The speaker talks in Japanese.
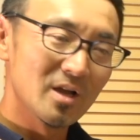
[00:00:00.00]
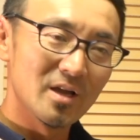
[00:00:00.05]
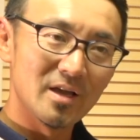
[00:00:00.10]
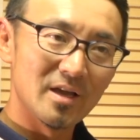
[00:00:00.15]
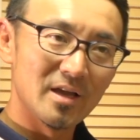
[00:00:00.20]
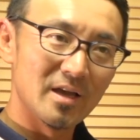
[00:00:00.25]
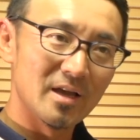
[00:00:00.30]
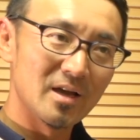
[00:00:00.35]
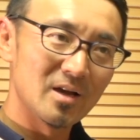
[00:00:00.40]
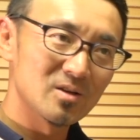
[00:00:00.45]

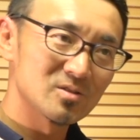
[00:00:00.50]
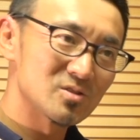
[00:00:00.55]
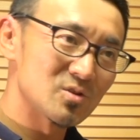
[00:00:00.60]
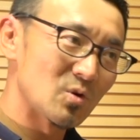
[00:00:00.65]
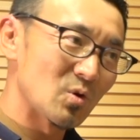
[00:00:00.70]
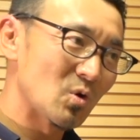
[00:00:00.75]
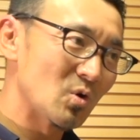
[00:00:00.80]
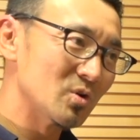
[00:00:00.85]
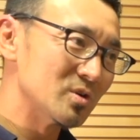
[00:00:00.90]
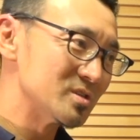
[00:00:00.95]
えー、そ
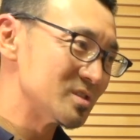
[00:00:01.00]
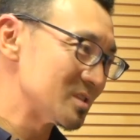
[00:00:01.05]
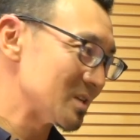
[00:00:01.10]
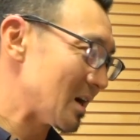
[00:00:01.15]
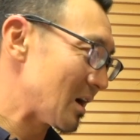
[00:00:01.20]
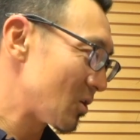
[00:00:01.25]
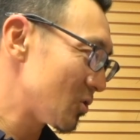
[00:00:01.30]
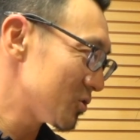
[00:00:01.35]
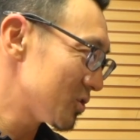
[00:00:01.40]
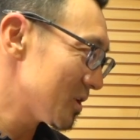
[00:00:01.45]
の声質
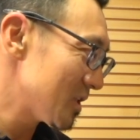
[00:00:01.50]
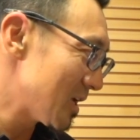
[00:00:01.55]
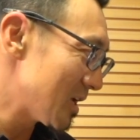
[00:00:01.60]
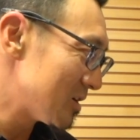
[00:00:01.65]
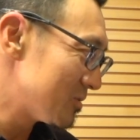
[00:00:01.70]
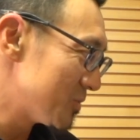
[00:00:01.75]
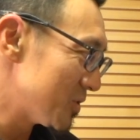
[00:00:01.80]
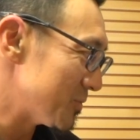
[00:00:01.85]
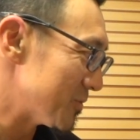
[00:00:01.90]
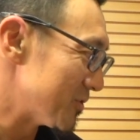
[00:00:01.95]
が異な
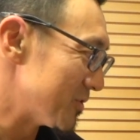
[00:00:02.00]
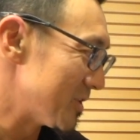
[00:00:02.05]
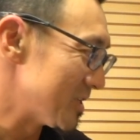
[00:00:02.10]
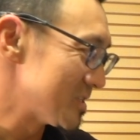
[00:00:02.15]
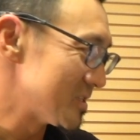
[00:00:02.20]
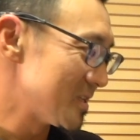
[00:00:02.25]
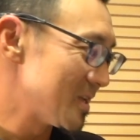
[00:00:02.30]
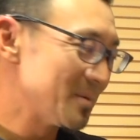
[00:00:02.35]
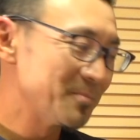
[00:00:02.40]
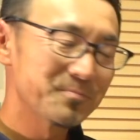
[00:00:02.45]
る部分で
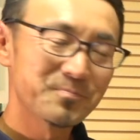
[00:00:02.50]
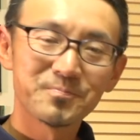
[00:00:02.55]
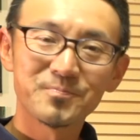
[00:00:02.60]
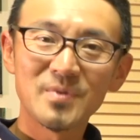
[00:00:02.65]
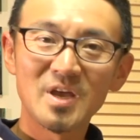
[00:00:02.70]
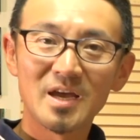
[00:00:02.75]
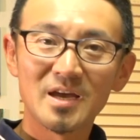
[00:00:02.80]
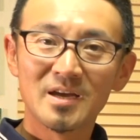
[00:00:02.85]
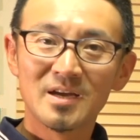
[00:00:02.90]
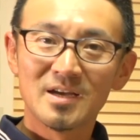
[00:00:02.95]
すね
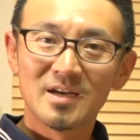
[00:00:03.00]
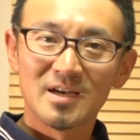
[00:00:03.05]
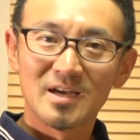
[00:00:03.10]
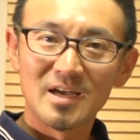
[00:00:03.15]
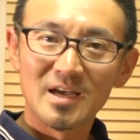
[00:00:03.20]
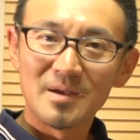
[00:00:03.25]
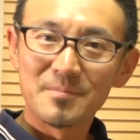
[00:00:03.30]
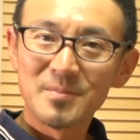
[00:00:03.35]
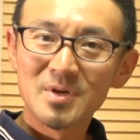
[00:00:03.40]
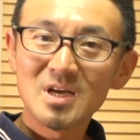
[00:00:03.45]
で、
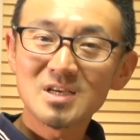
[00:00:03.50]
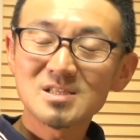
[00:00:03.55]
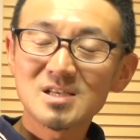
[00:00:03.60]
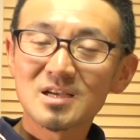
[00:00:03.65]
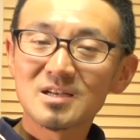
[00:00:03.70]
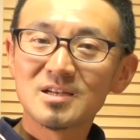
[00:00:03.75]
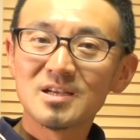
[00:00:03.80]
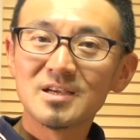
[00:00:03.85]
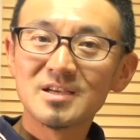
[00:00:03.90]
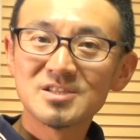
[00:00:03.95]
えー、皆
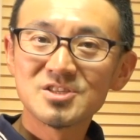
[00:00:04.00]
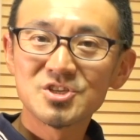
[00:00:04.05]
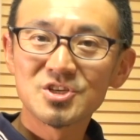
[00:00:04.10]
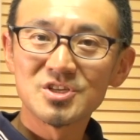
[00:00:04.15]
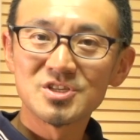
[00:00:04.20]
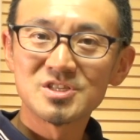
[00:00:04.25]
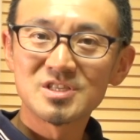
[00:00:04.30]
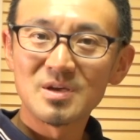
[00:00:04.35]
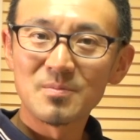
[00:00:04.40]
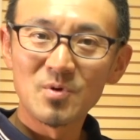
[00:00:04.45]
さんに意
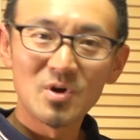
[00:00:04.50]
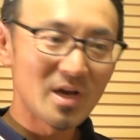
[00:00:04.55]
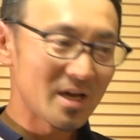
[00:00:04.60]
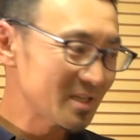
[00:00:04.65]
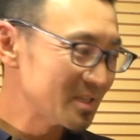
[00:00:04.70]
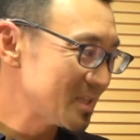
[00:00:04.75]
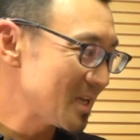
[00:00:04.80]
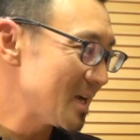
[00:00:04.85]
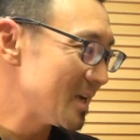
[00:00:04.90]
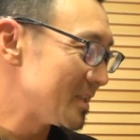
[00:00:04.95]
識してもら
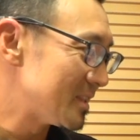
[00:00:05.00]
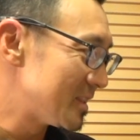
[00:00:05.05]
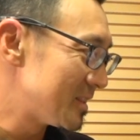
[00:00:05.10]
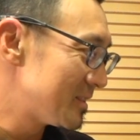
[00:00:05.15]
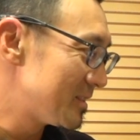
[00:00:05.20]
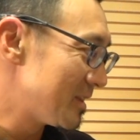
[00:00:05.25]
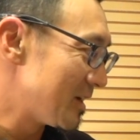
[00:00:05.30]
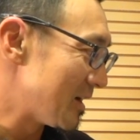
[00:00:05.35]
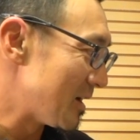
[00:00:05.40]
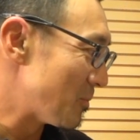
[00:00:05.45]
いたい、
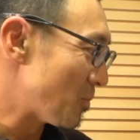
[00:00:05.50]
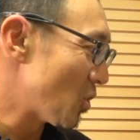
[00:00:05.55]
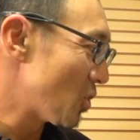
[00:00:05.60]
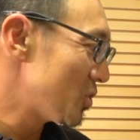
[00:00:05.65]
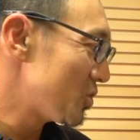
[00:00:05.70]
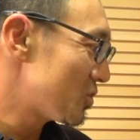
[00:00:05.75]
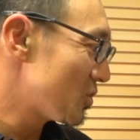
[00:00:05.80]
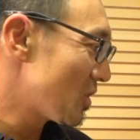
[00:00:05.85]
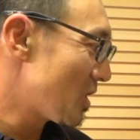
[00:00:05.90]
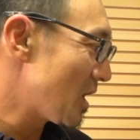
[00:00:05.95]
え
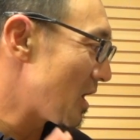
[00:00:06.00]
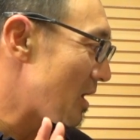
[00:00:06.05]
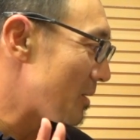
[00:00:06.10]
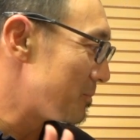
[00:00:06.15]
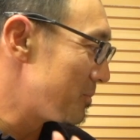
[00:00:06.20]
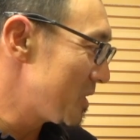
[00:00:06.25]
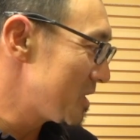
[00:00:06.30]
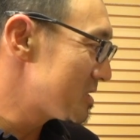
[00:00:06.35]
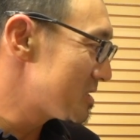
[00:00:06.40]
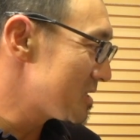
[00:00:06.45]
ポイント
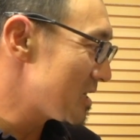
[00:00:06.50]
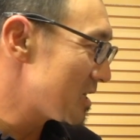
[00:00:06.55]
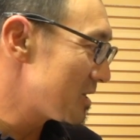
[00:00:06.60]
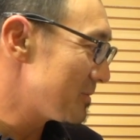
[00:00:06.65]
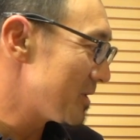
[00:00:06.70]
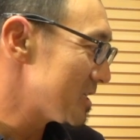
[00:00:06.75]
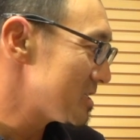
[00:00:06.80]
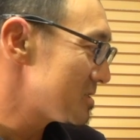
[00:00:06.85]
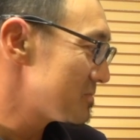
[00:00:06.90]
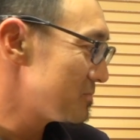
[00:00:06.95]
が3つあり
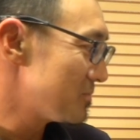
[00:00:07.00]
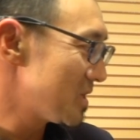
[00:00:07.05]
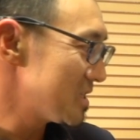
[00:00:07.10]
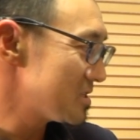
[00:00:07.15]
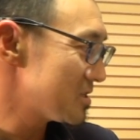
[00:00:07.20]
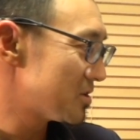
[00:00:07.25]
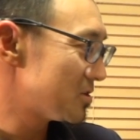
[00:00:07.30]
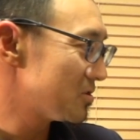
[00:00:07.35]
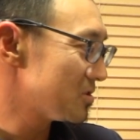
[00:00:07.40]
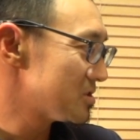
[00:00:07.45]
ますま
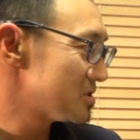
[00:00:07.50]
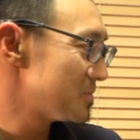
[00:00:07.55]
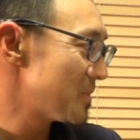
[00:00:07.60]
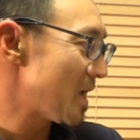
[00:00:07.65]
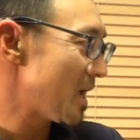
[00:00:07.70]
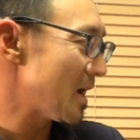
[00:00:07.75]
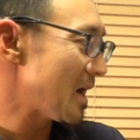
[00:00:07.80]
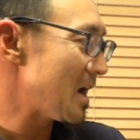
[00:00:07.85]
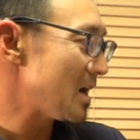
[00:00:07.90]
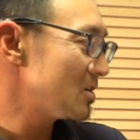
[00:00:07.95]
ず1つ
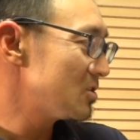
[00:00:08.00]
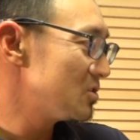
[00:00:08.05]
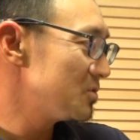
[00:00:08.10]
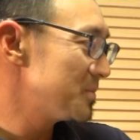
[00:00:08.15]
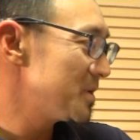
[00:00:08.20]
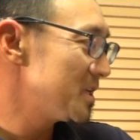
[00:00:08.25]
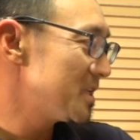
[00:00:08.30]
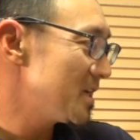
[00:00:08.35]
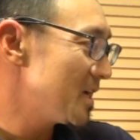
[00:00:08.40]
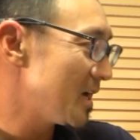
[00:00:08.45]
目あく
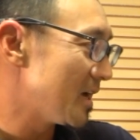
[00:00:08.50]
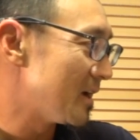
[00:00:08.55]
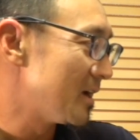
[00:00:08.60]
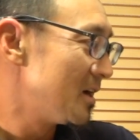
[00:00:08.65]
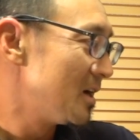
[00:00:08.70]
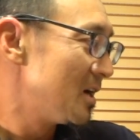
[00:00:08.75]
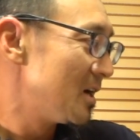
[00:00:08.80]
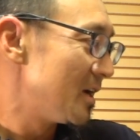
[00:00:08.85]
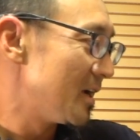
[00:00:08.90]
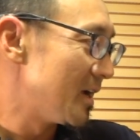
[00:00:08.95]
びで、
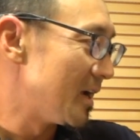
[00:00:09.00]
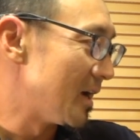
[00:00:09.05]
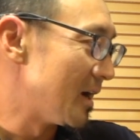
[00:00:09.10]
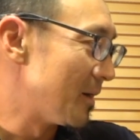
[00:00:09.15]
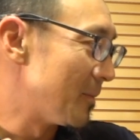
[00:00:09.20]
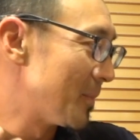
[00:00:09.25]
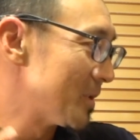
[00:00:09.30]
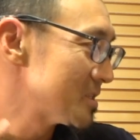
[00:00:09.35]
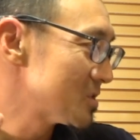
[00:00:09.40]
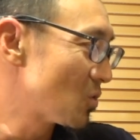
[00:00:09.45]

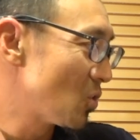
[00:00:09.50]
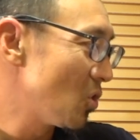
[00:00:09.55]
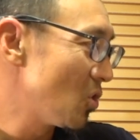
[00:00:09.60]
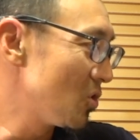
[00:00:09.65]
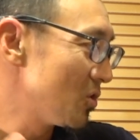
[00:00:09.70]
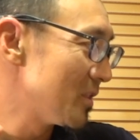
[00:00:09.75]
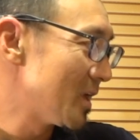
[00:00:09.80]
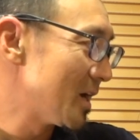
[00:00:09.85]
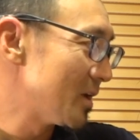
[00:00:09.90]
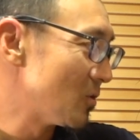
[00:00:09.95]
えまず
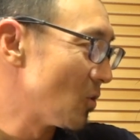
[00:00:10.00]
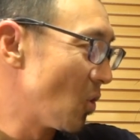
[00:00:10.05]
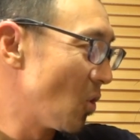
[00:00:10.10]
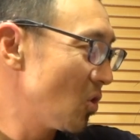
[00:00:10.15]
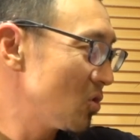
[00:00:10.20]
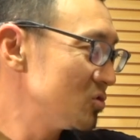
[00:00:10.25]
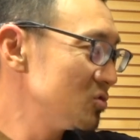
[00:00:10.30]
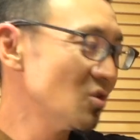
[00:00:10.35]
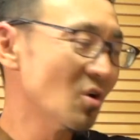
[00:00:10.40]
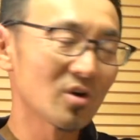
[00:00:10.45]
口内の
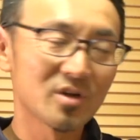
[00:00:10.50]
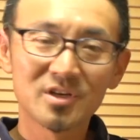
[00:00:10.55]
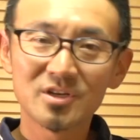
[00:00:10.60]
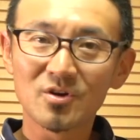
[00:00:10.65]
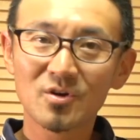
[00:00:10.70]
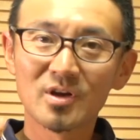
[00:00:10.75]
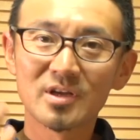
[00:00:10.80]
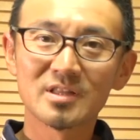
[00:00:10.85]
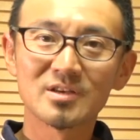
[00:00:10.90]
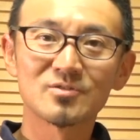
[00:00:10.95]
奥を
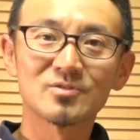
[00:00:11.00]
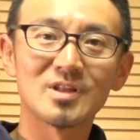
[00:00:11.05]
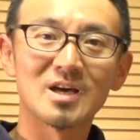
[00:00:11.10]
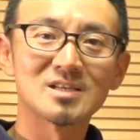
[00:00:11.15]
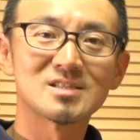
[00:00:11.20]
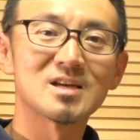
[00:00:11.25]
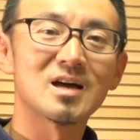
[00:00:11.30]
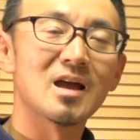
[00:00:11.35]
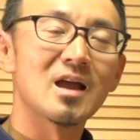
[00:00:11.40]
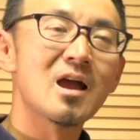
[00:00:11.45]
広げてく
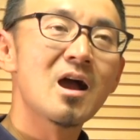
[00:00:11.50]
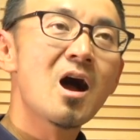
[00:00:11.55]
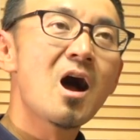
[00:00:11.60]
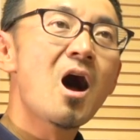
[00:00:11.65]
ださい